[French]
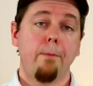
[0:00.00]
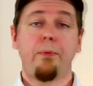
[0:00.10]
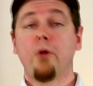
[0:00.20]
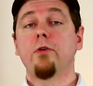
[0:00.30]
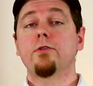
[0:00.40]

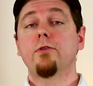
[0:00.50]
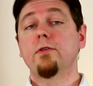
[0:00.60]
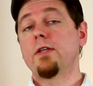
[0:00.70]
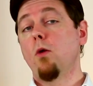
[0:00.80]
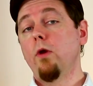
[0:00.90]
pendant ce temps,
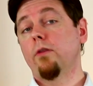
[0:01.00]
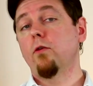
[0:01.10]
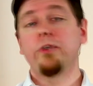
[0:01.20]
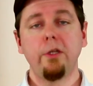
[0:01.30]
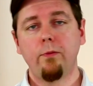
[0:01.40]
ça roulait
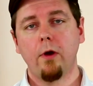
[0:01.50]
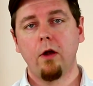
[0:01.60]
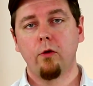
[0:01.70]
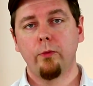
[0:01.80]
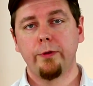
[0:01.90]
tranquille pour la
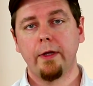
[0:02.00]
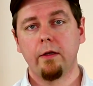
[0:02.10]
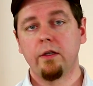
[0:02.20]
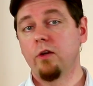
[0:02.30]
Grande-Bretagne,